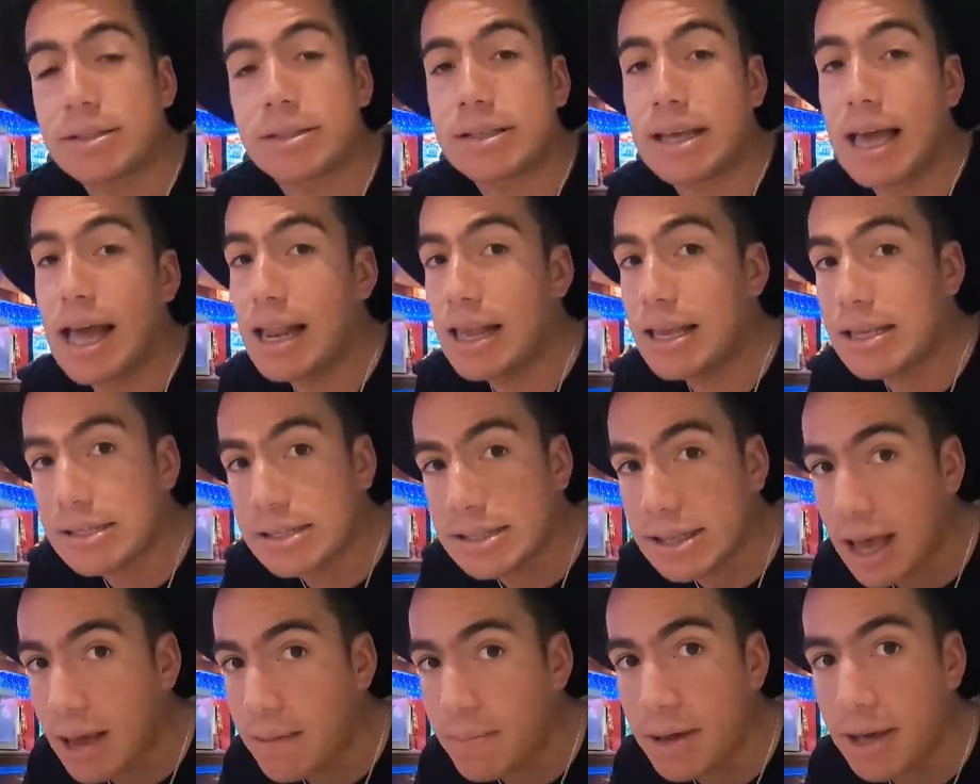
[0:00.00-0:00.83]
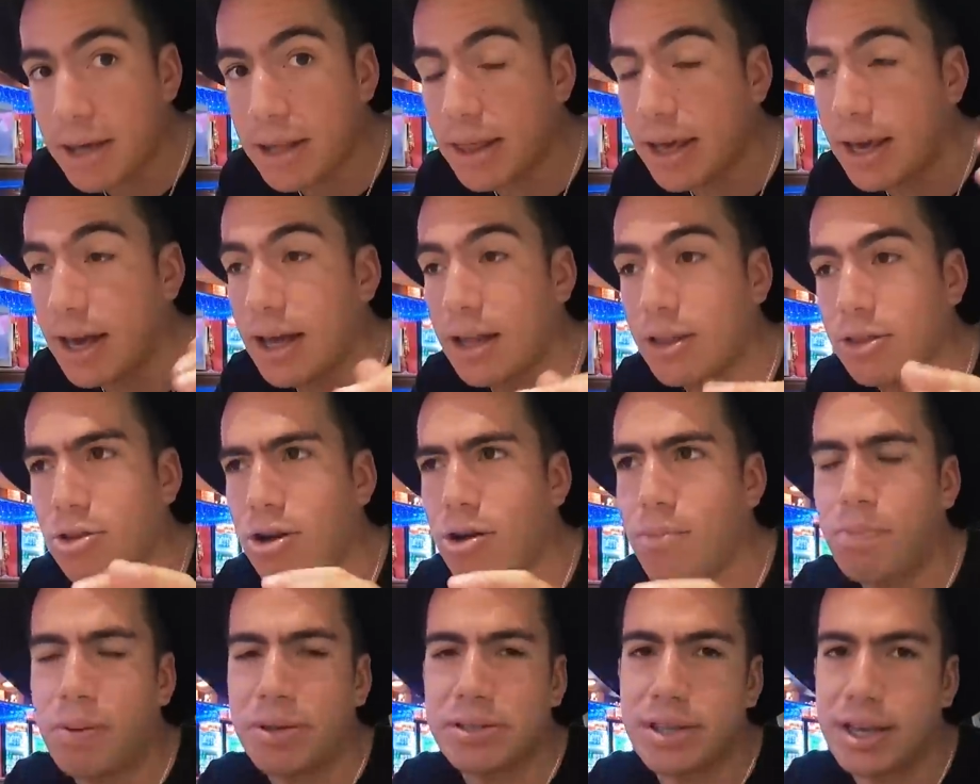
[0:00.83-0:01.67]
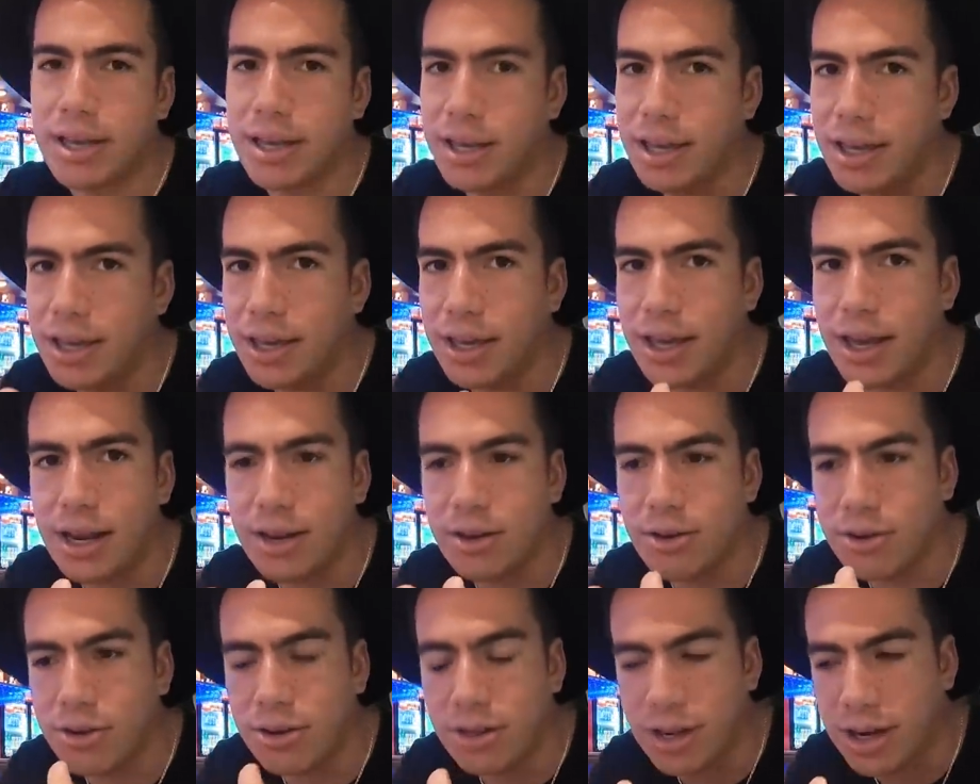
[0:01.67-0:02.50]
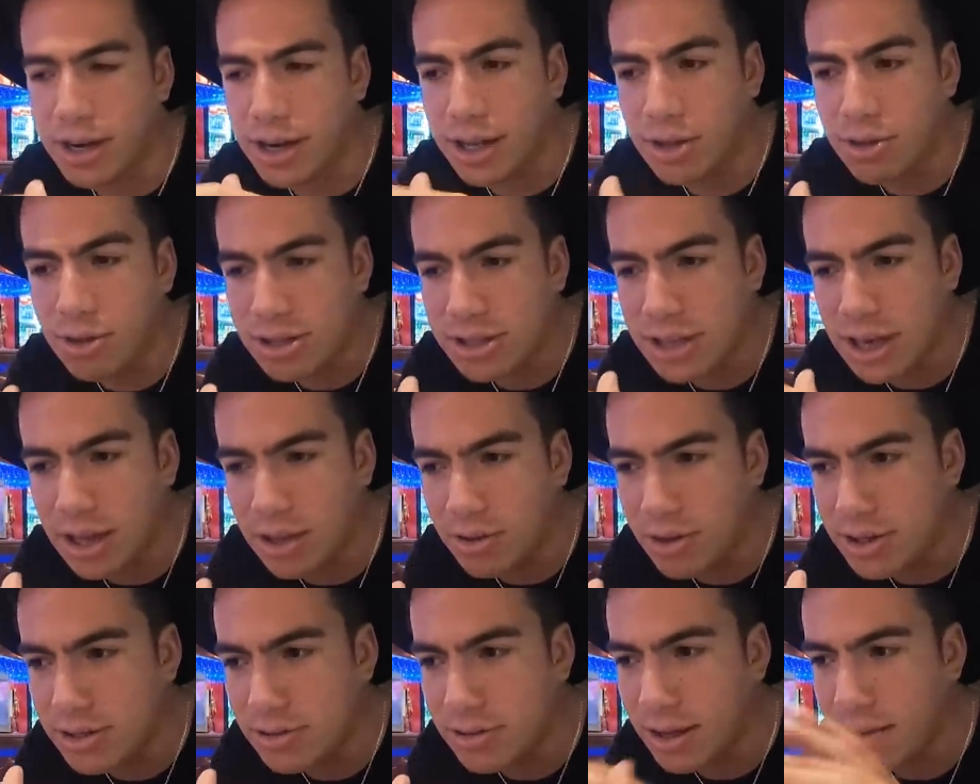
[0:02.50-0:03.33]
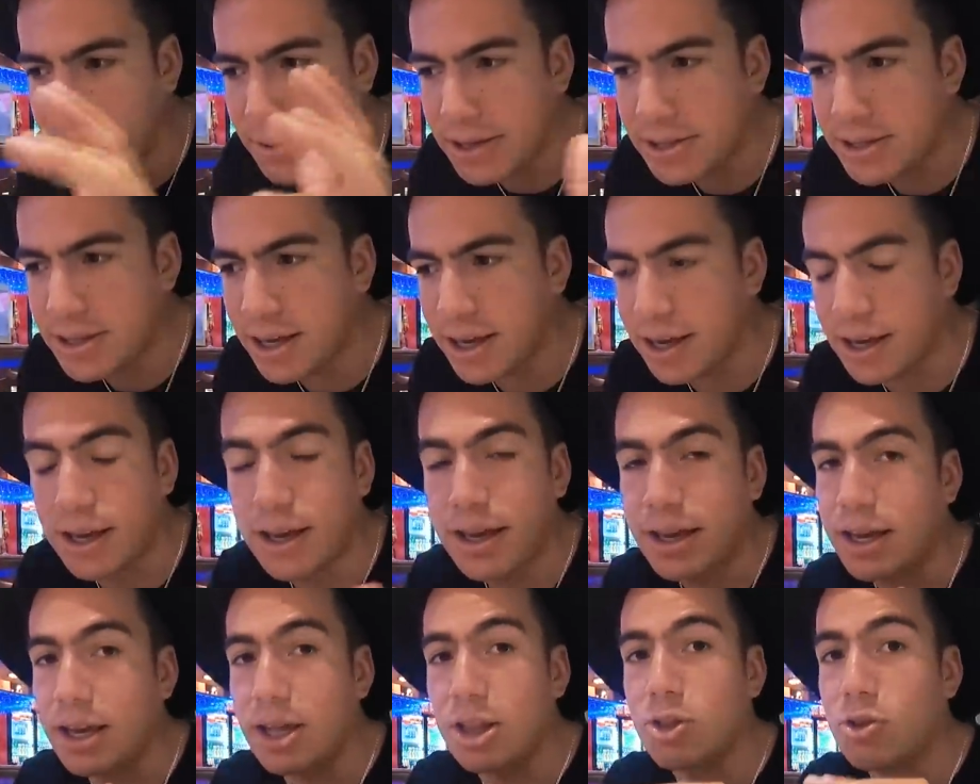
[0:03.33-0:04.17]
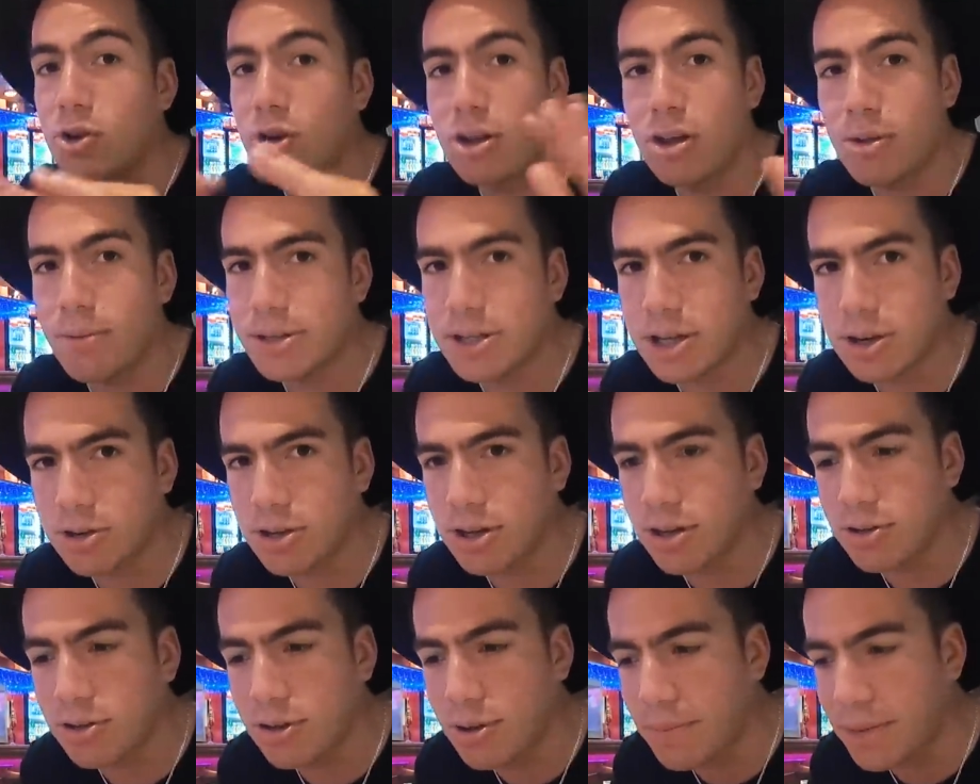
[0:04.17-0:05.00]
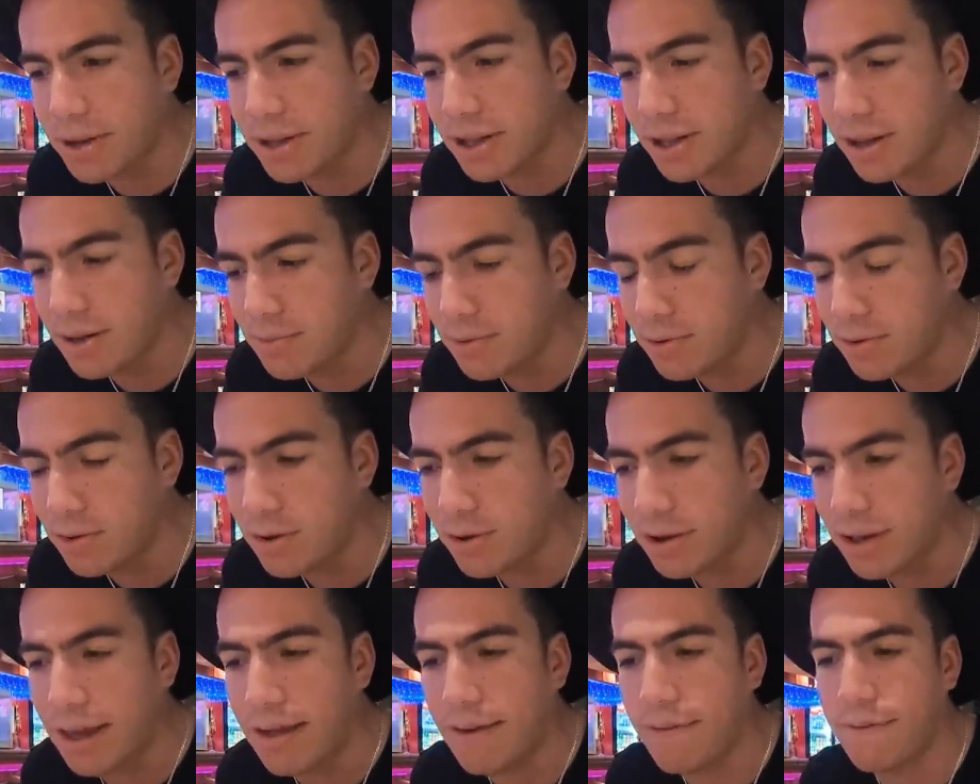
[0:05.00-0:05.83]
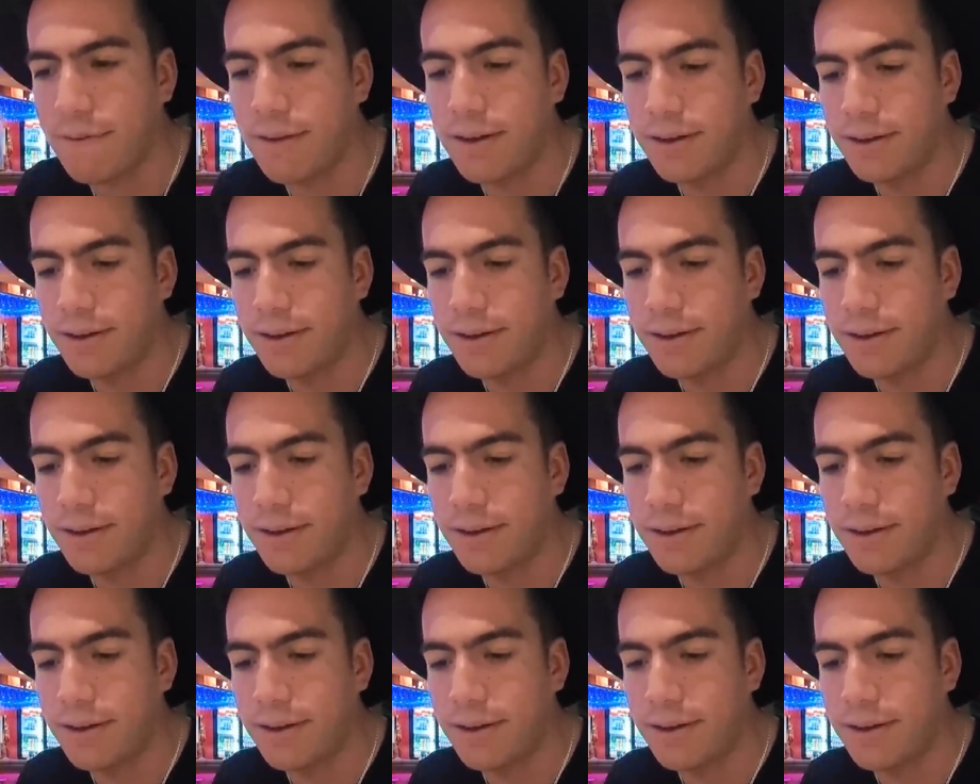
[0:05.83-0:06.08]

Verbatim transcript: Si alguien sabe y diga, no, pues aquí el cocodrilito asado es una bestia y no lo vas a encontrar en otra parte del mundo, ya,